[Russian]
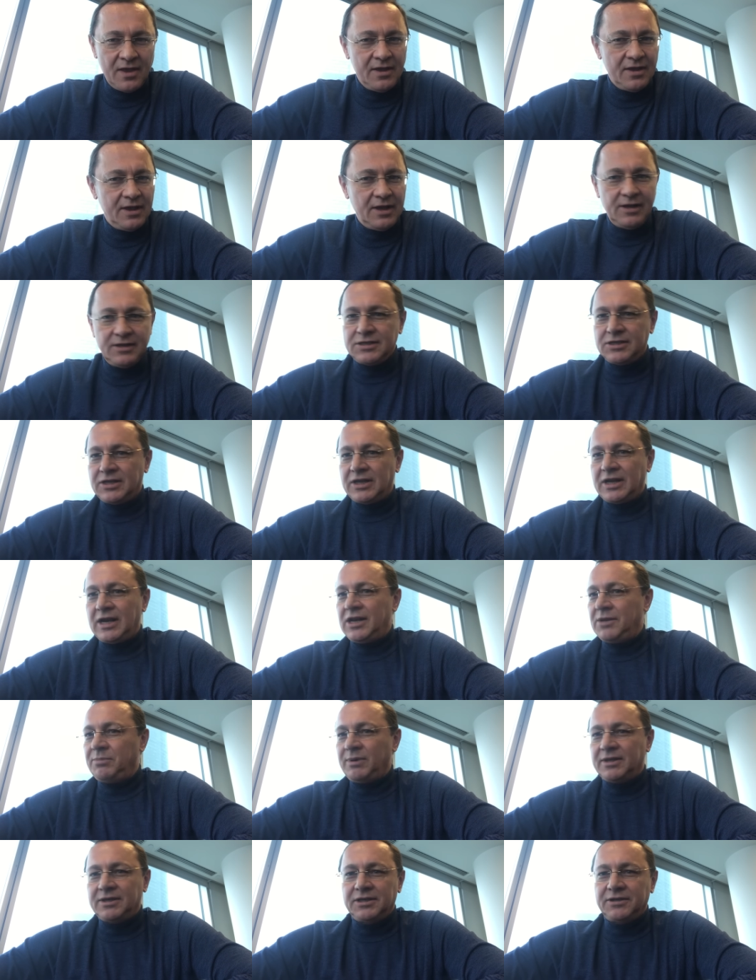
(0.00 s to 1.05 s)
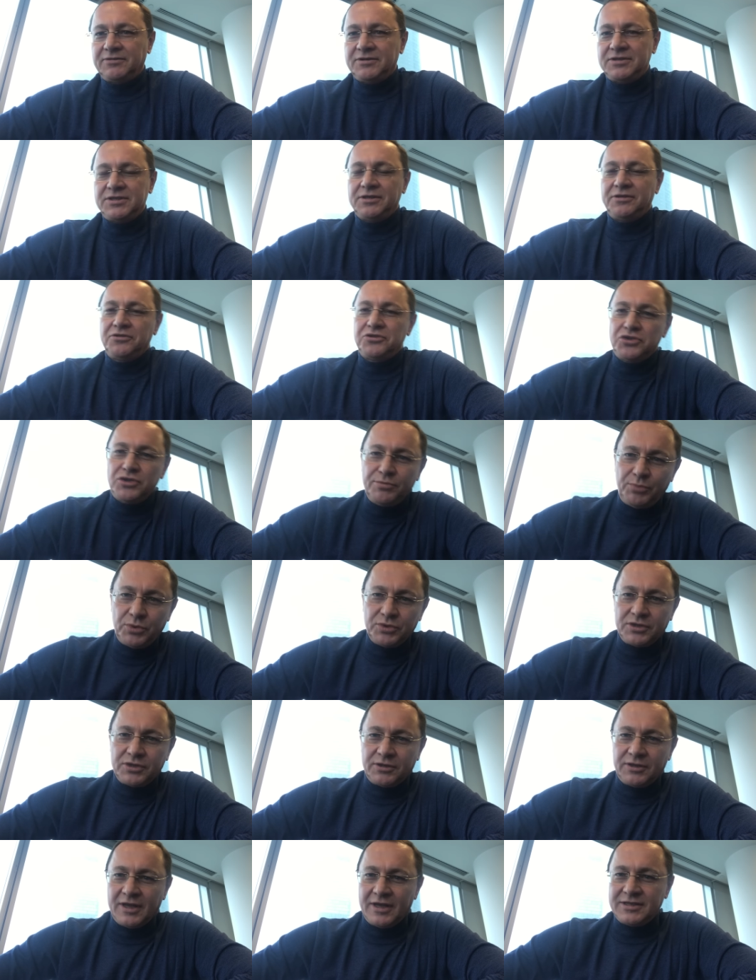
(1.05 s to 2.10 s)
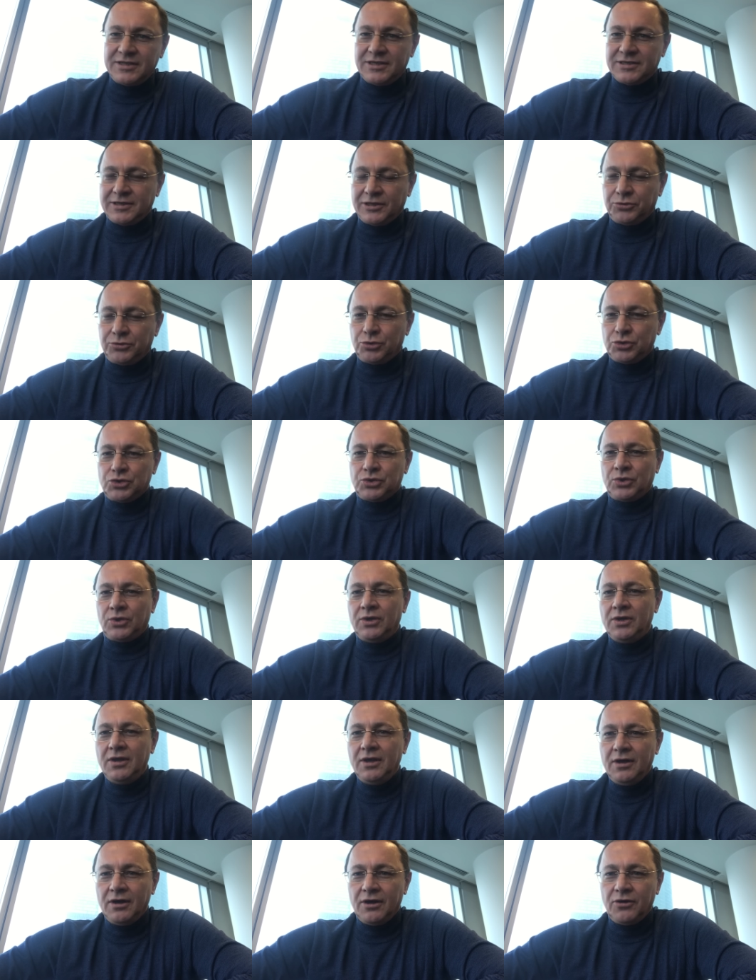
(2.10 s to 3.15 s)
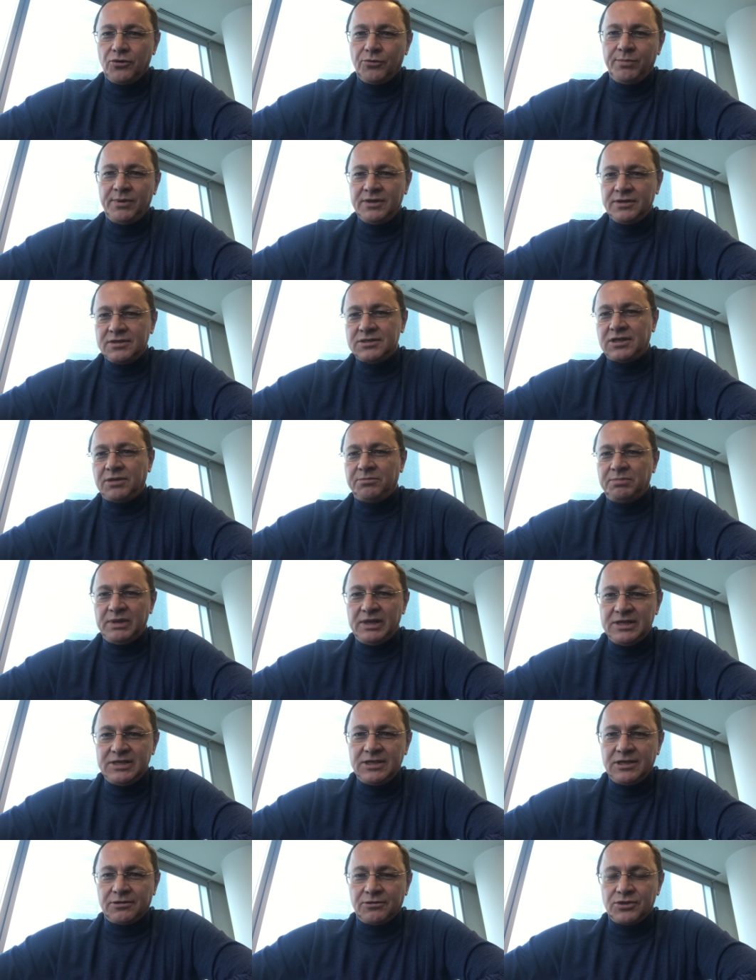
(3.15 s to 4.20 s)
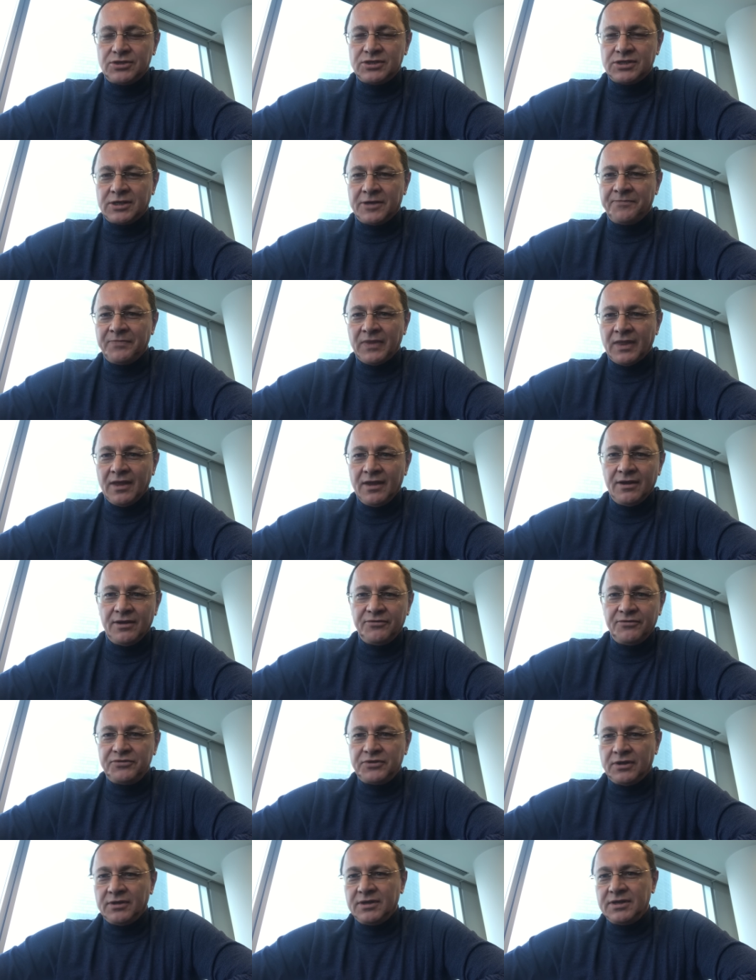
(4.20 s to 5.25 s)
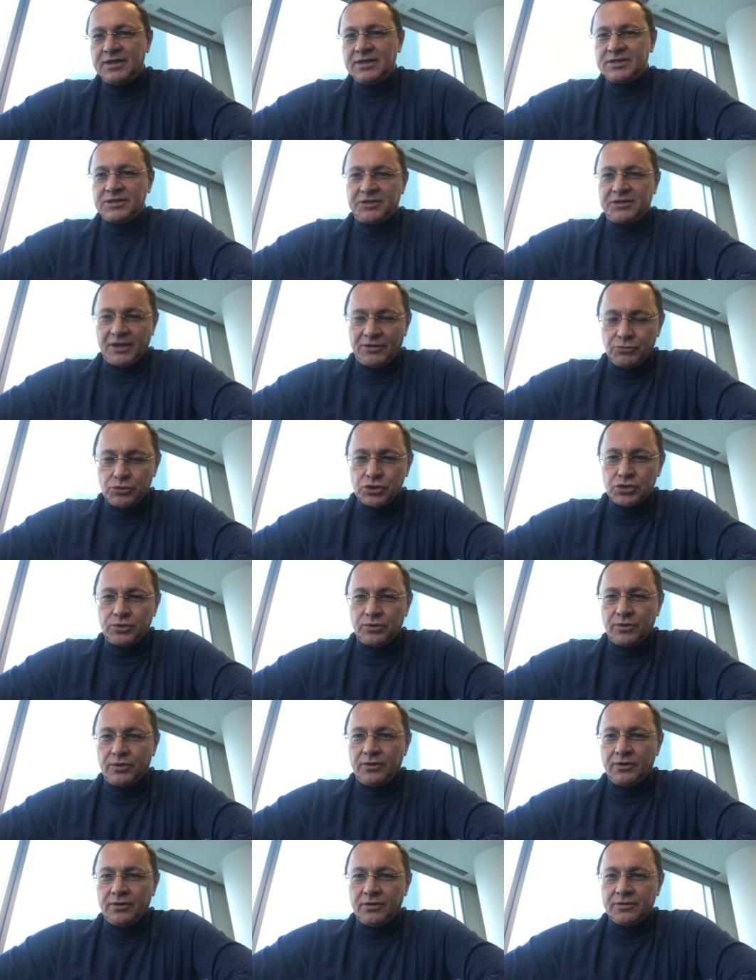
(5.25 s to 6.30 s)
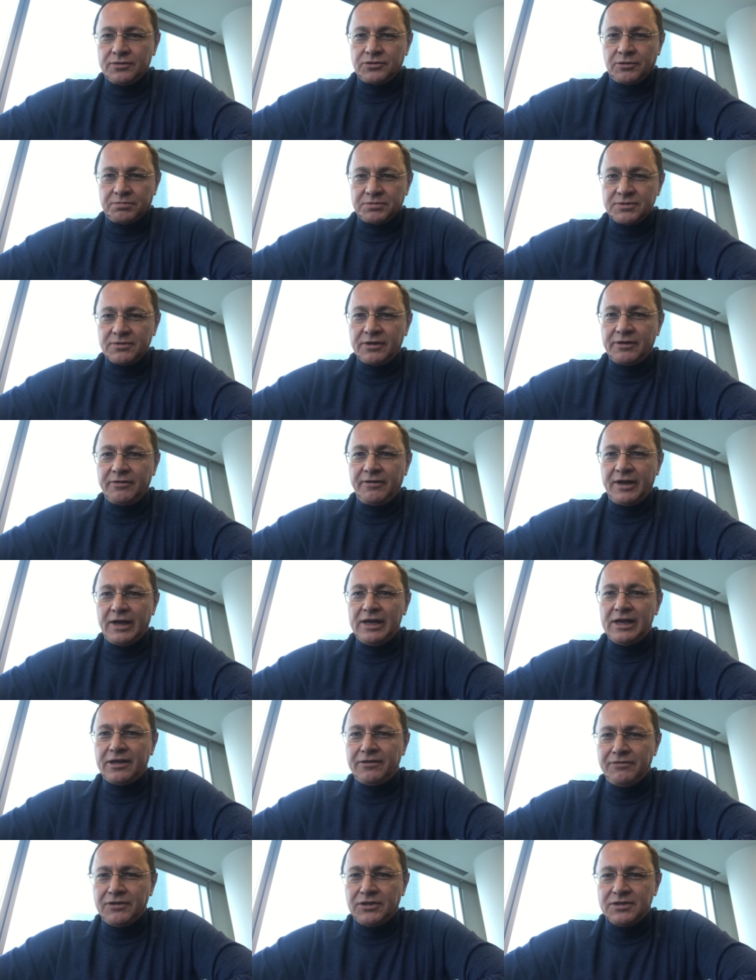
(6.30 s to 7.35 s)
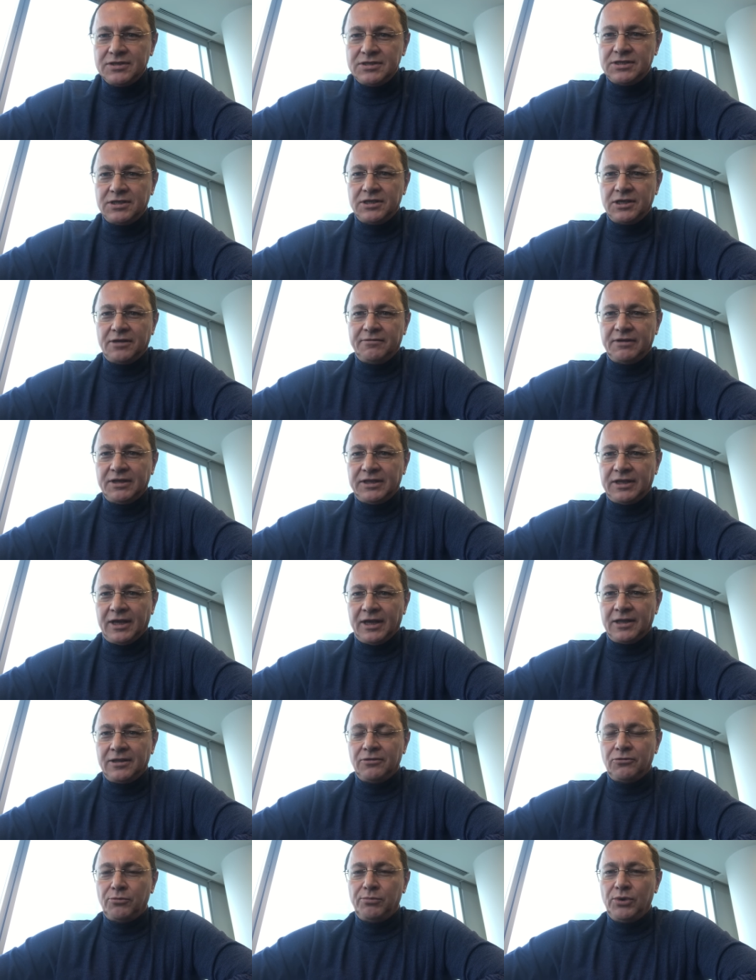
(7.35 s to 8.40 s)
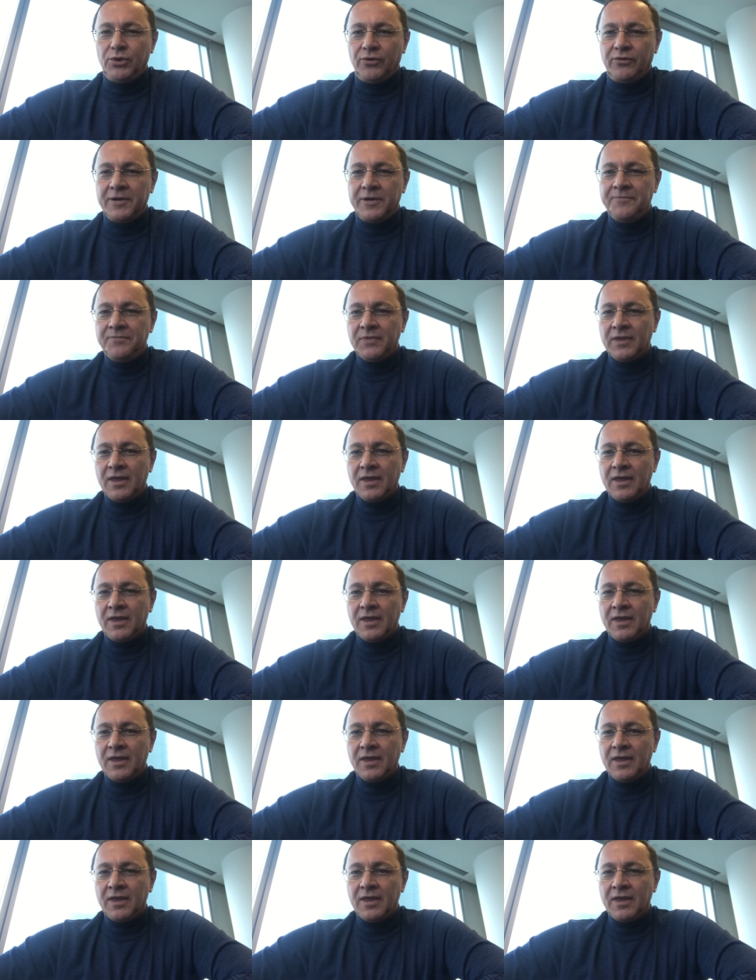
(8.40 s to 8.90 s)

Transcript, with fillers: или Центральный банк этого делать не будет, надеясь на то, что рубль стабилизируется э, из-за того, что, э, собственно говоря, ликвидности не хватает рублевой.